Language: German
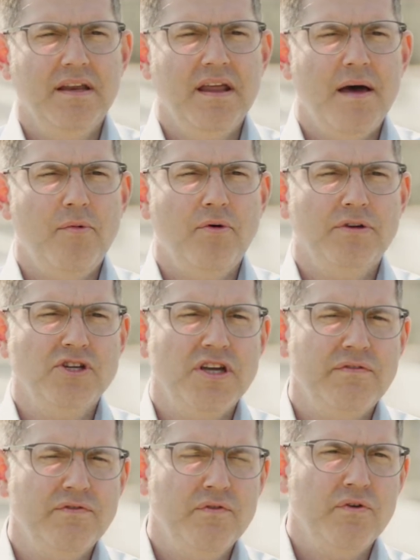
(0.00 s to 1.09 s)
Inhaber und
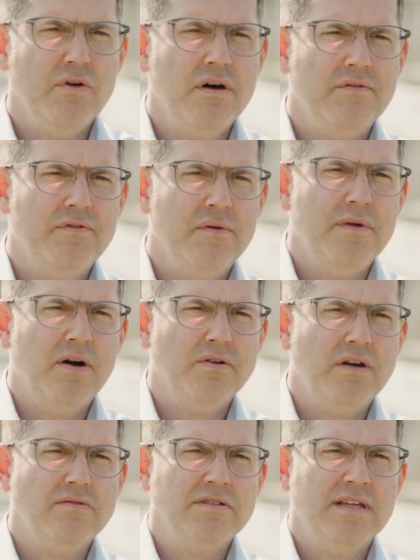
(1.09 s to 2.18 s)
Geschäftsführer vom
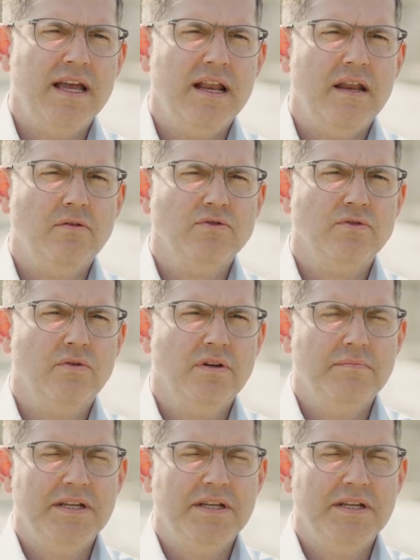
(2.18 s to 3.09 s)
Autohaus Nägele und Sohn in